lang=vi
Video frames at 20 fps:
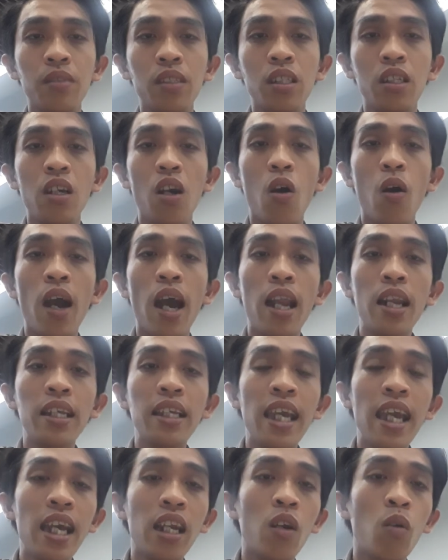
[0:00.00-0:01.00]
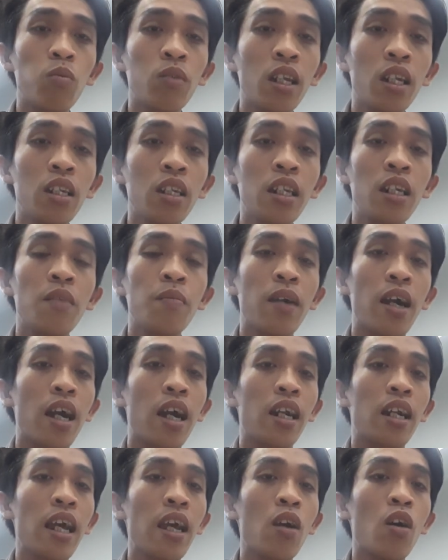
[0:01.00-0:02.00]
rồi anh nghe thông tin
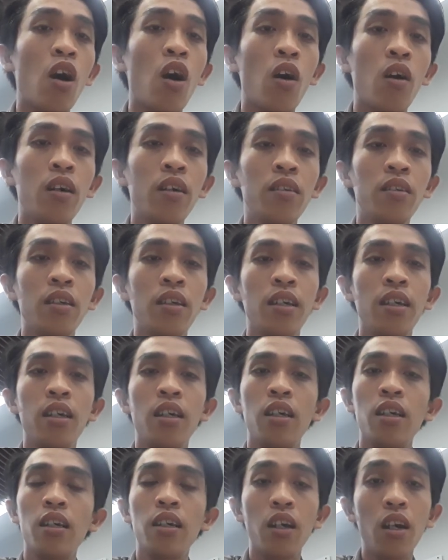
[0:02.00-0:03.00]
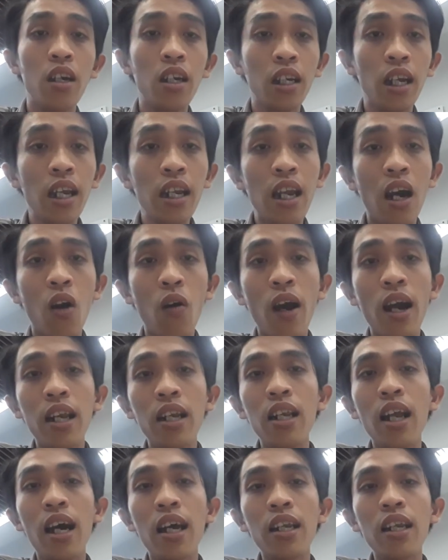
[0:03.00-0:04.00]
mà theo họ cái đầu anh
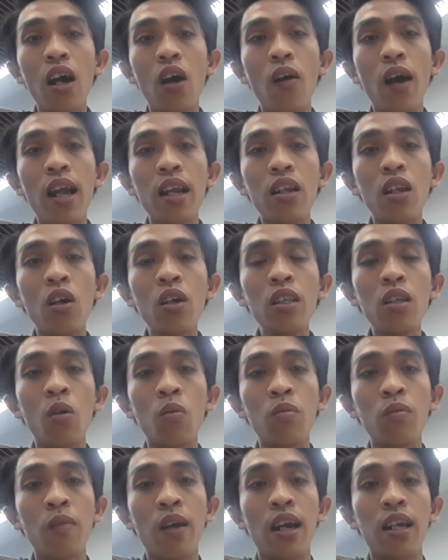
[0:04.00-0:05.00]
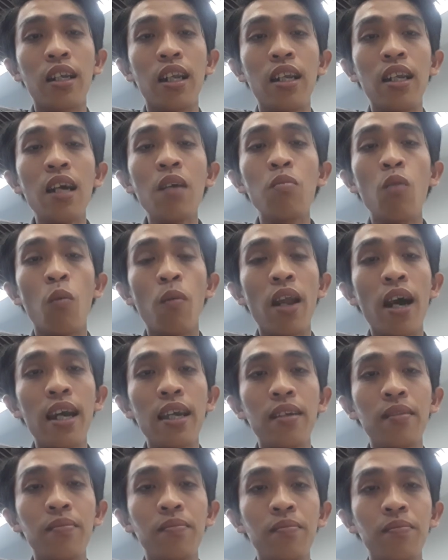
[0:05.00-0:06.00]
lên đầu anh nói trong mà tỉnh thất bồng lai
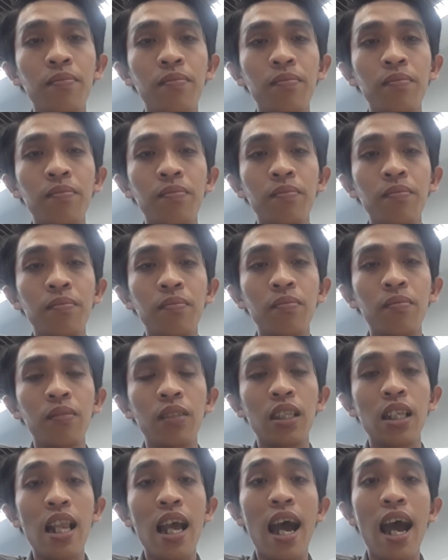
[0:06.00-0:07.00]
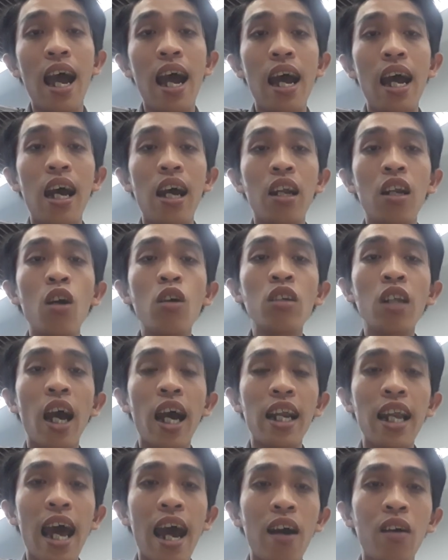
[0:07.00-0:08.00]
là nó tà
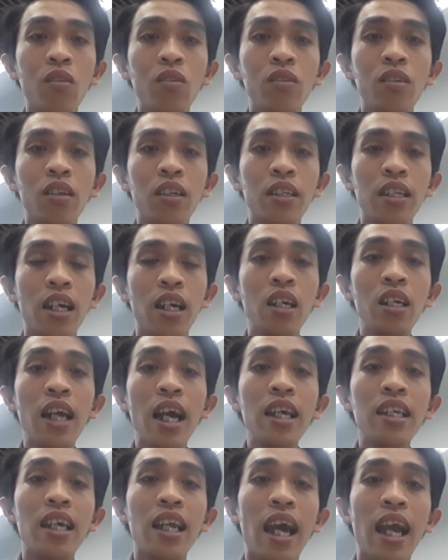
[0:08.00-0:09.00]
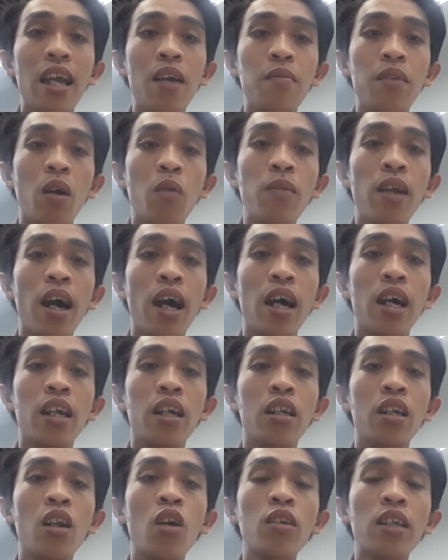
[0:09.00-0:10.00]
đạo những các sư thầy em trọng là
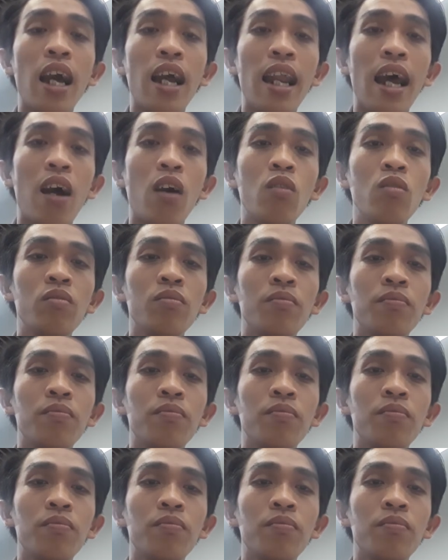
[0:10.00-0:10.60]
nó tà đạo